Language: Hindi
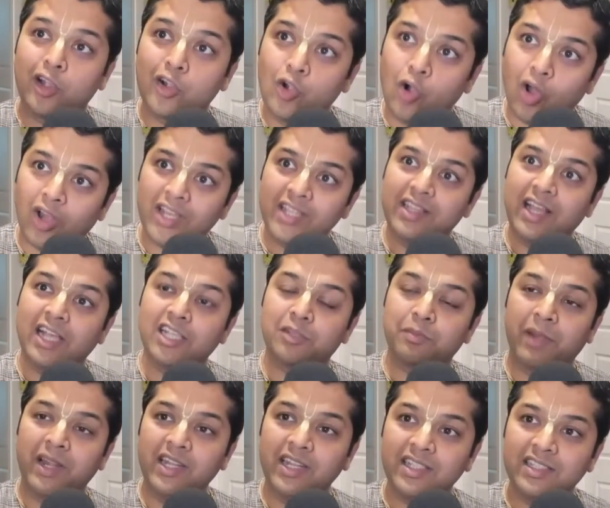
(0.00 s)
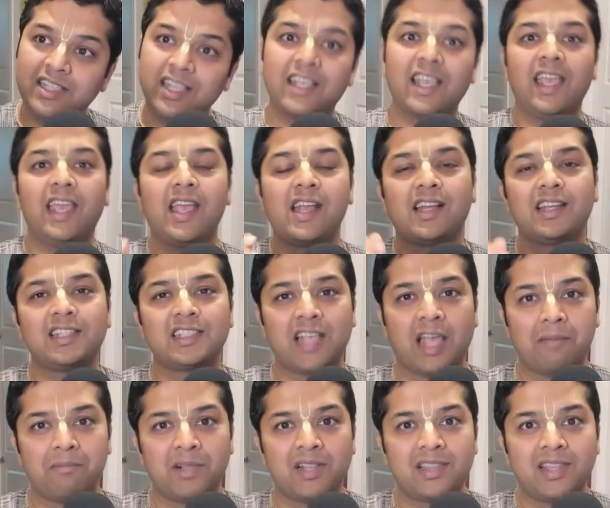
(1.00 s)
गौरीदास पंडित जी के एक
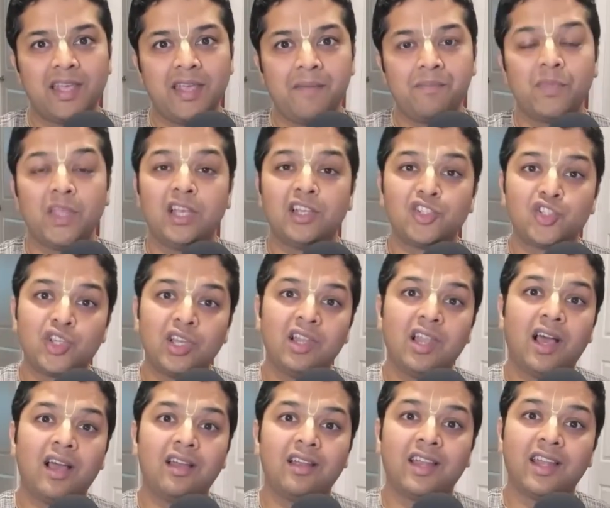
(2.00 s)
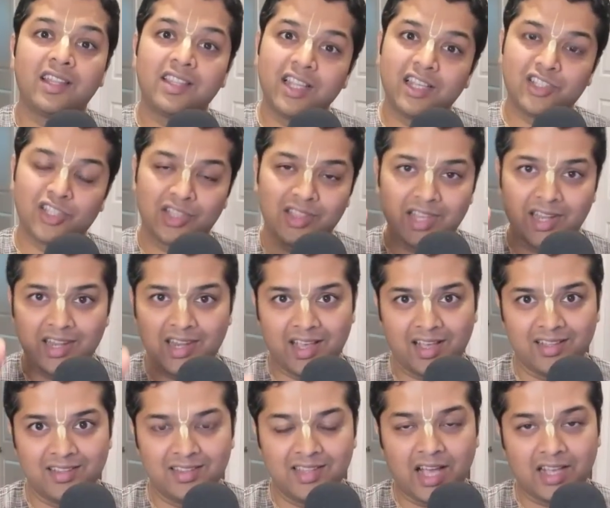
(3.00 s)
डिसाइपल थे शिला हृदय चैतन्य
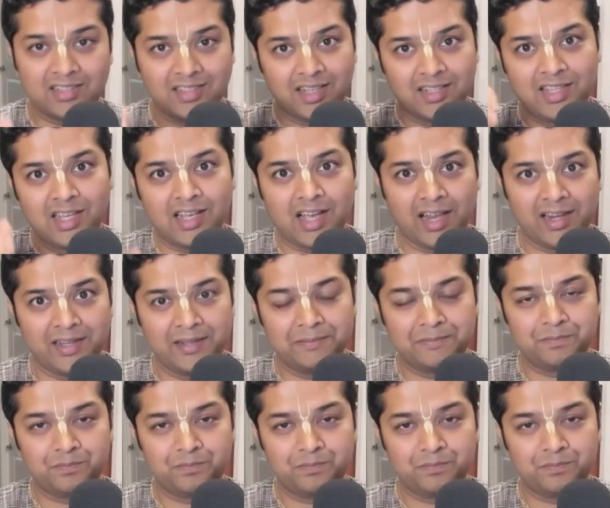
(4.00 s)
दास अधिकारी